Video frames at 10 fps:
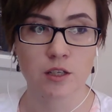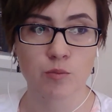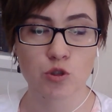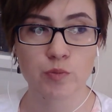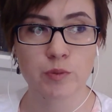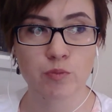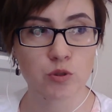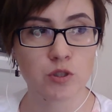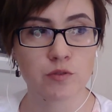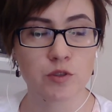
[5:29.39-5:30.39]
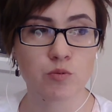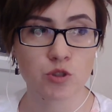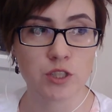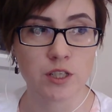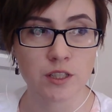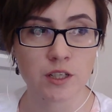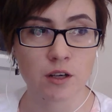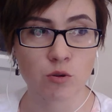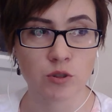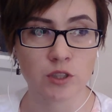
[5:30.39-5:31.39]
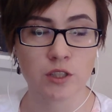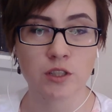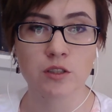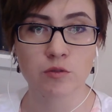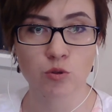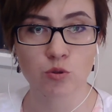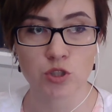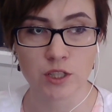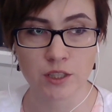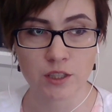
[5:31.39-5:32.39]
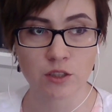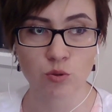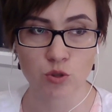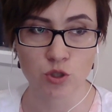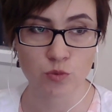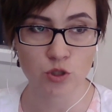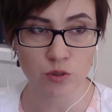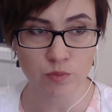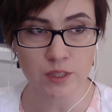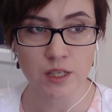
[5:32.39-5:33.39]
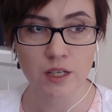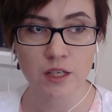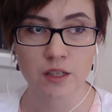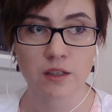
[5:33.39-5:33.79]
может быть просто возбуждение какое-то или головокружение, это тоже может быть.